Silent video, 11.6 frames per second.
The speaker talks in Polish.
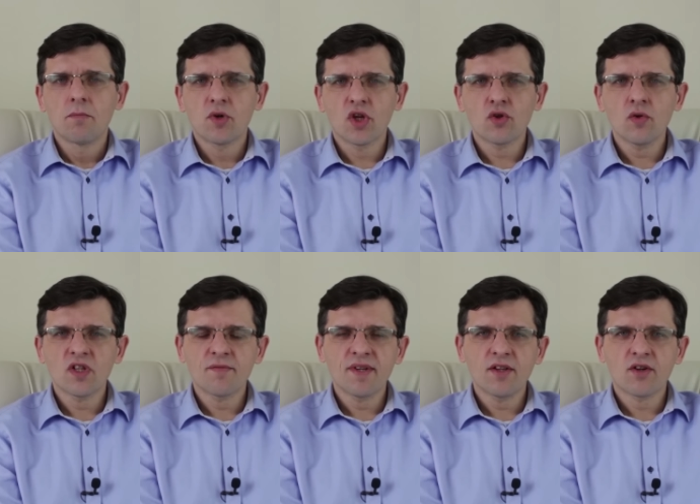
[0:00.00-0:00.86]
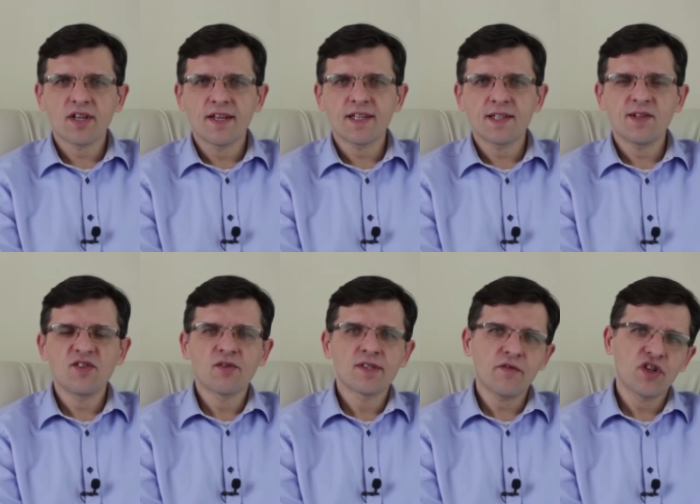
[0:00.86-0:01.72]
Projektując zmianę
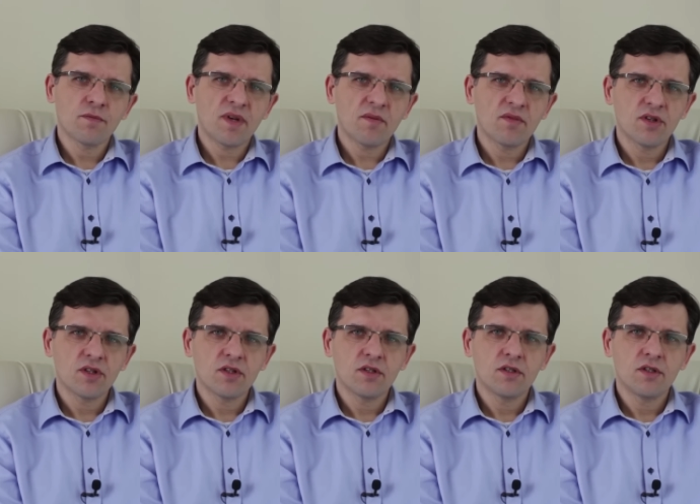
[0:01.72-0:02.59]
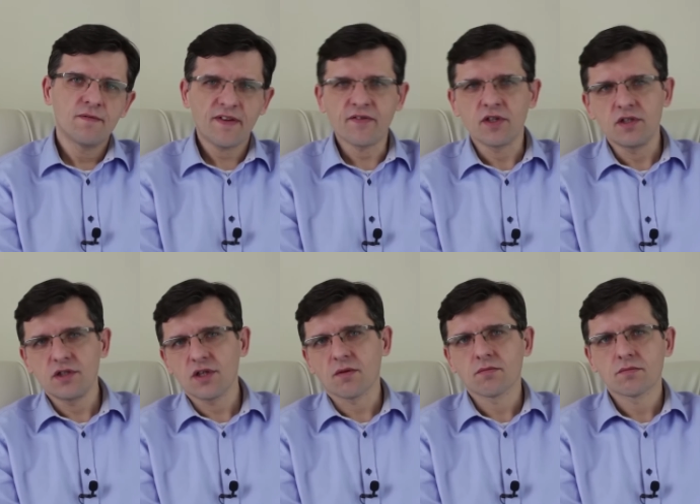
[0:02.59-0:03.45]
organizacyjną, zawsze mamy dwa
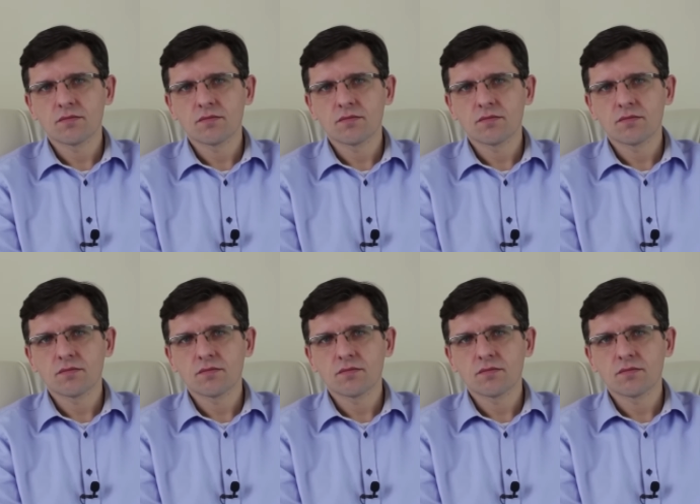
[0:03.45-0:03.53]
wyjścia: